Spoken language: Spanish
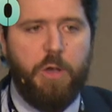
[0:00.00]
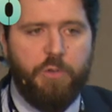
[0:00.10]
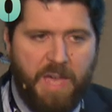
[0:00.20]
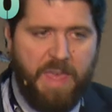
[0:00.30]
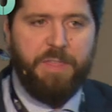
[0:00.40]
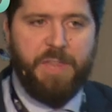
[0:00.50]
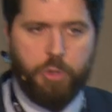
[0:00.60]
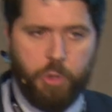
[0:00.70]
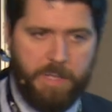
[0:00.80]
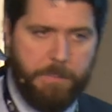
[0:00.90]
cada cierto
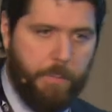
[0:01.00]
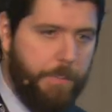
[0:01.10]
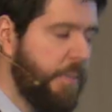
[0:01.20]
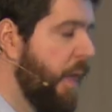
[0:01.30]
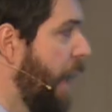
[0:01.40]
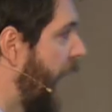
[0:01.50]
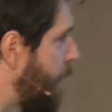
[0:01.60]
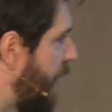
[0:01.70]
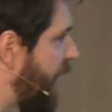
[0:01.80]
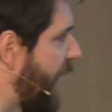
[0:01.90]
tiempo.
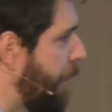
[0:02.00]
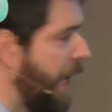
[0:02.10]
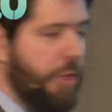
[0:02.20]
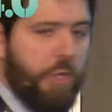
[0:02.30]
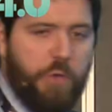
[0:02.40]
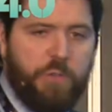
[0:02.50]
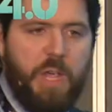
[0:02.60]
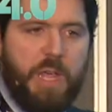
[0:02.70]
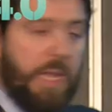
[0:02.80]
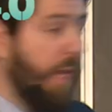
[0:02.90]
Almacenamientos
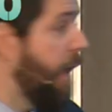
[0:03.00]
y